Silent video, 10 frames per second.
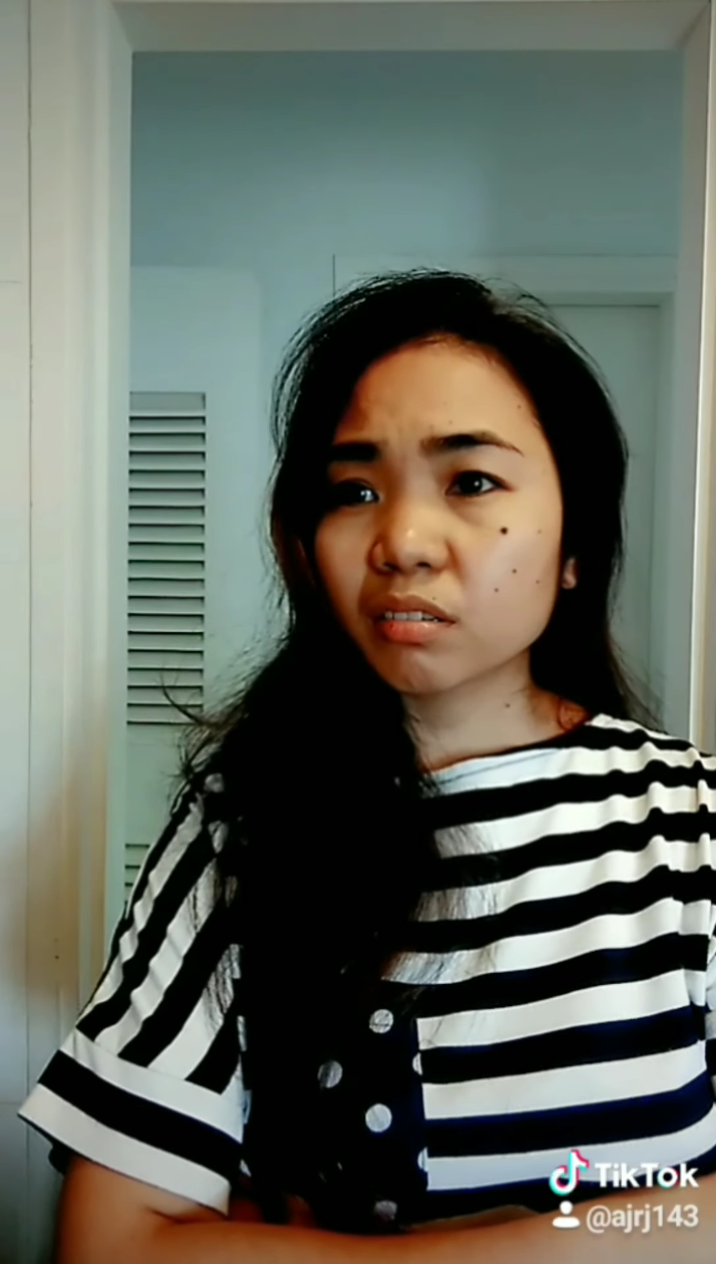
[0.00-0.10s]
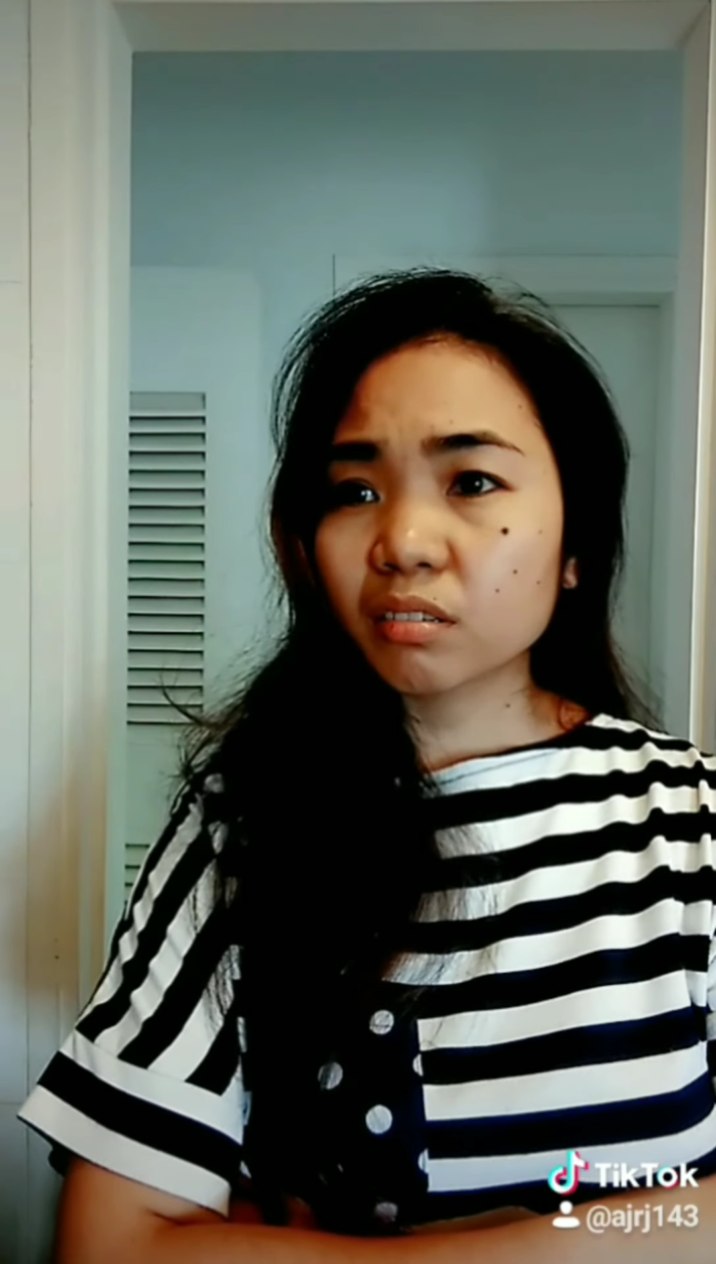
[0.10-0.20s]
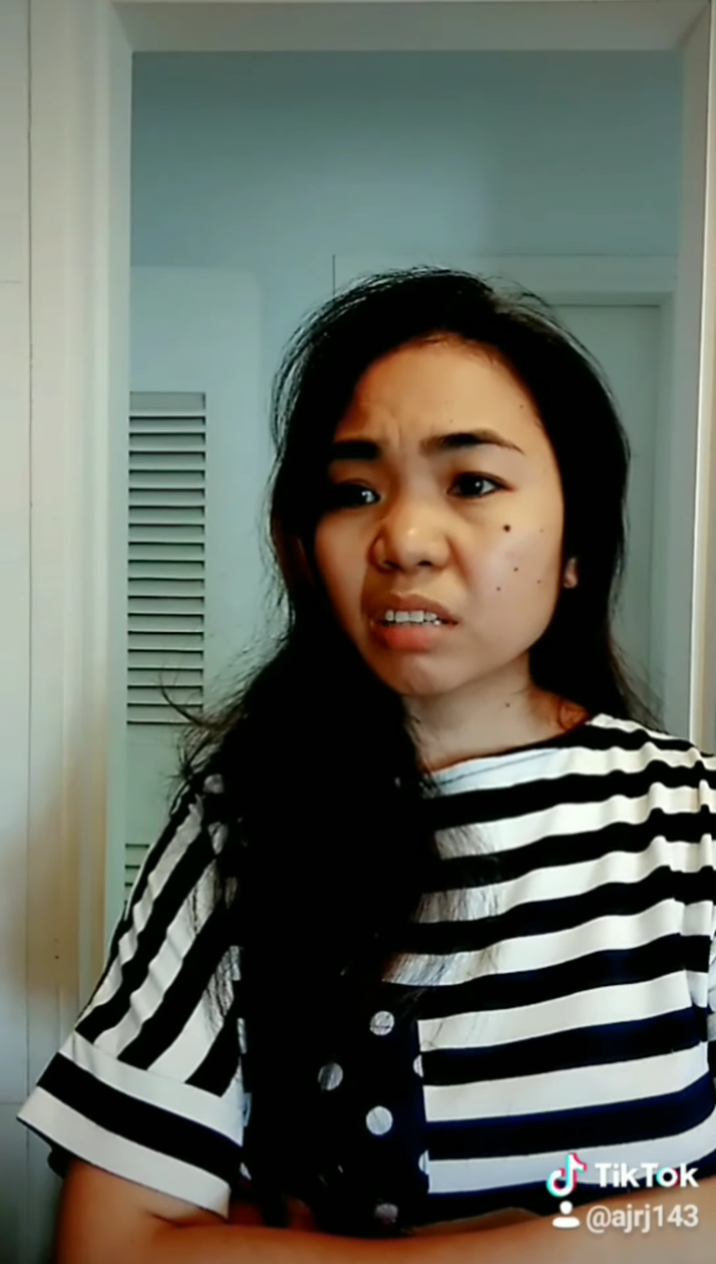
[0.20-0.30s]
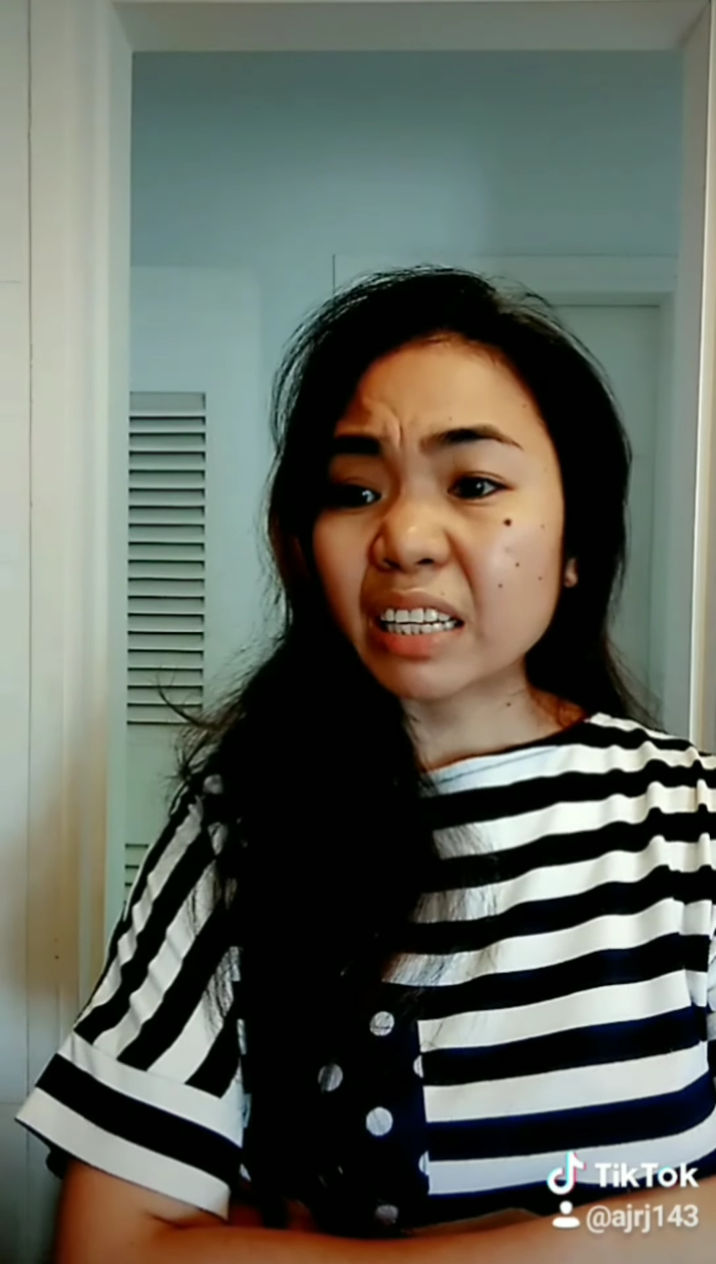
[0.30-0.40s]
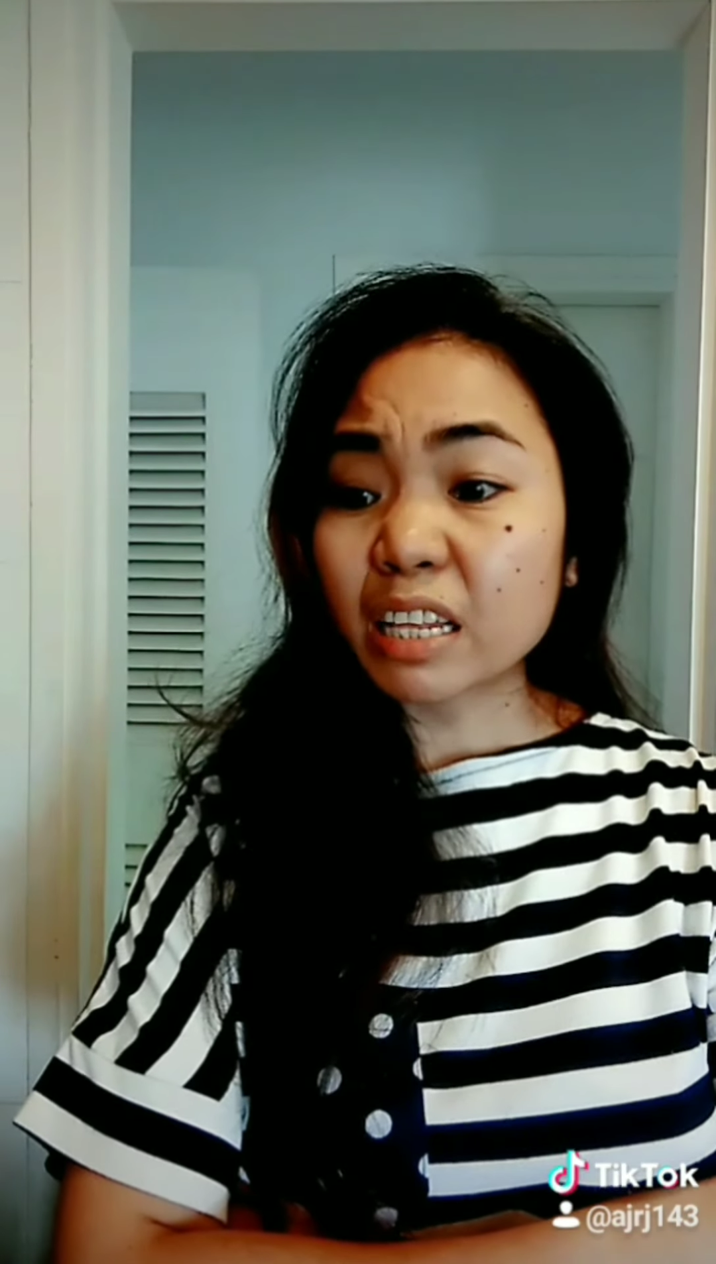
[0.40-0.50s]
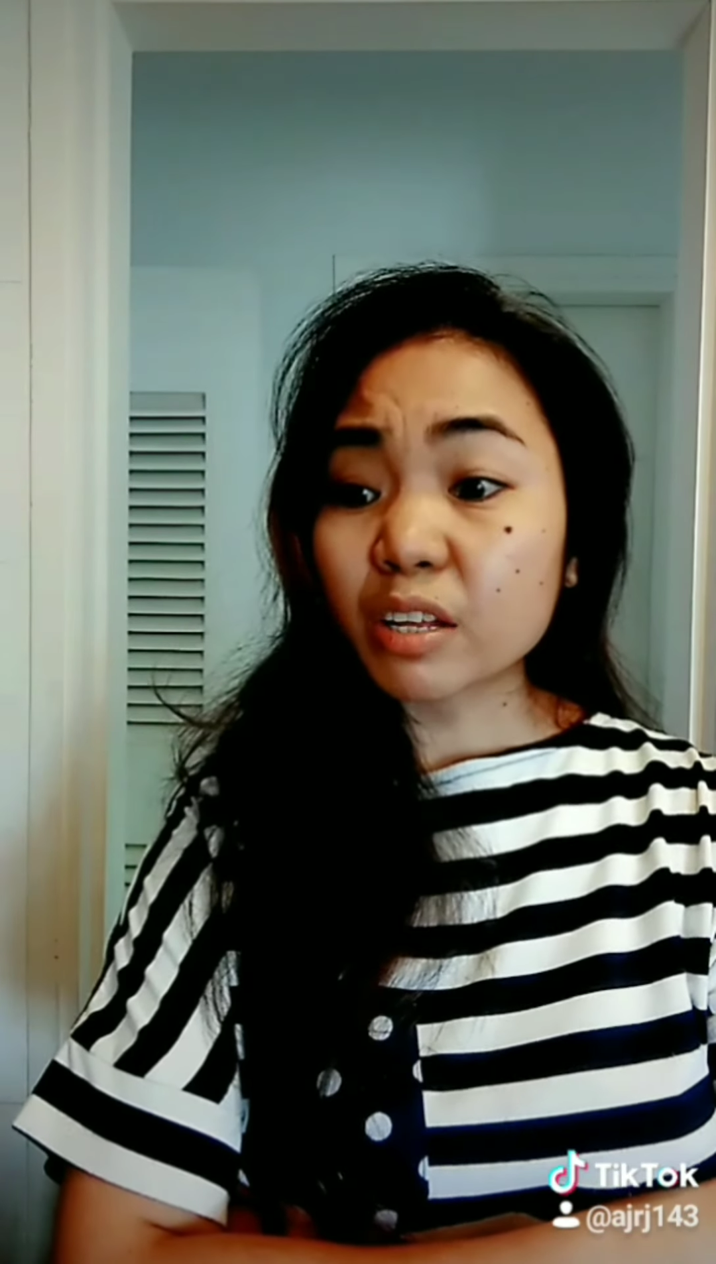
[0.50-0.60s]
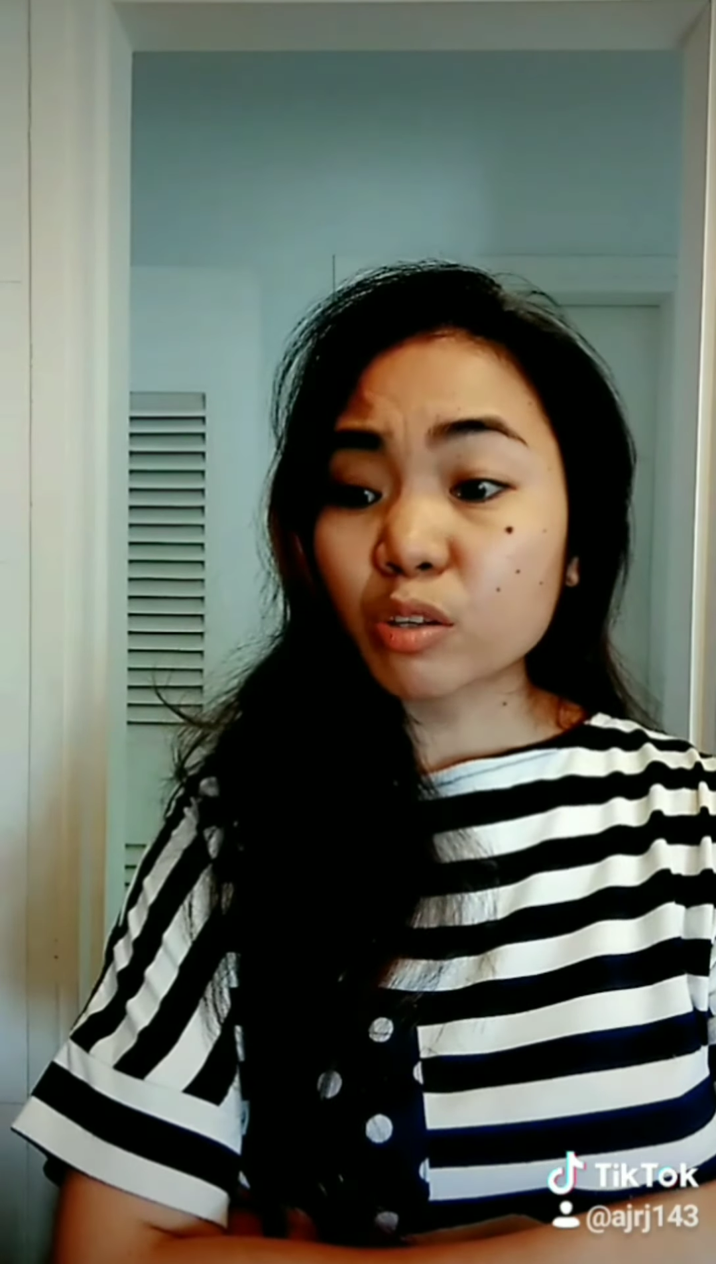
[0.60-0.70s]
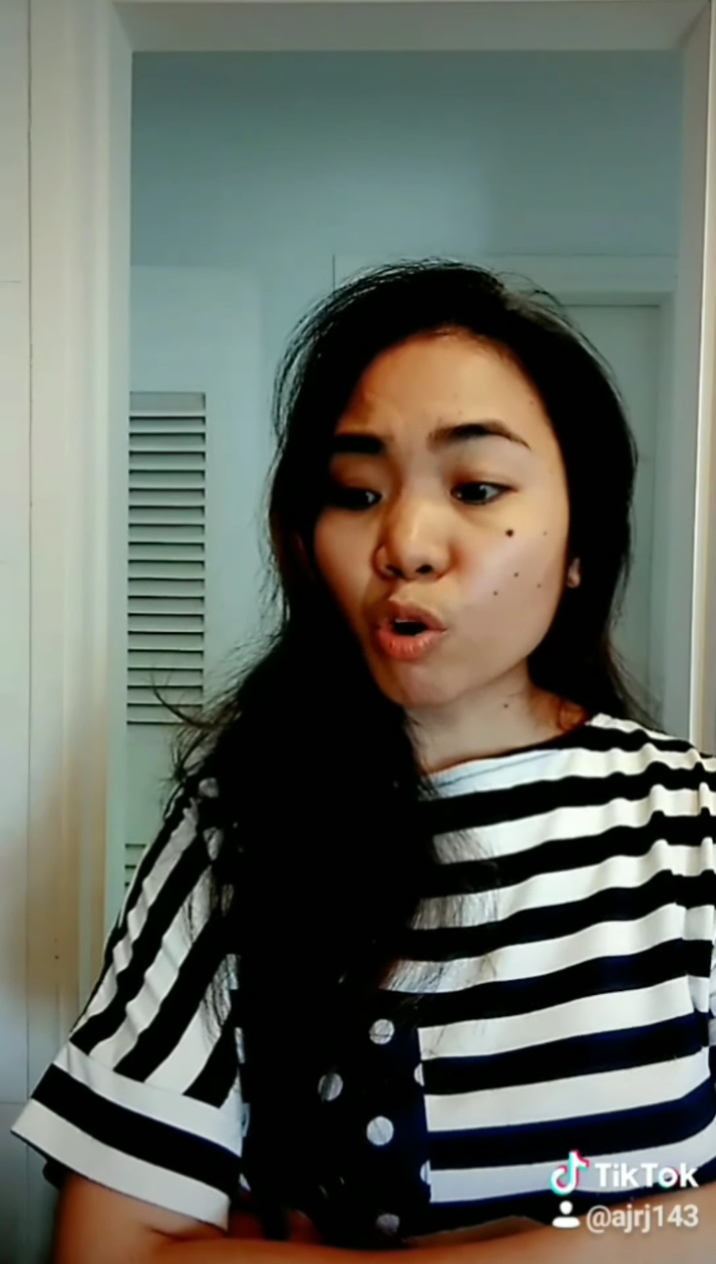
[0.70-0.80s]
Sana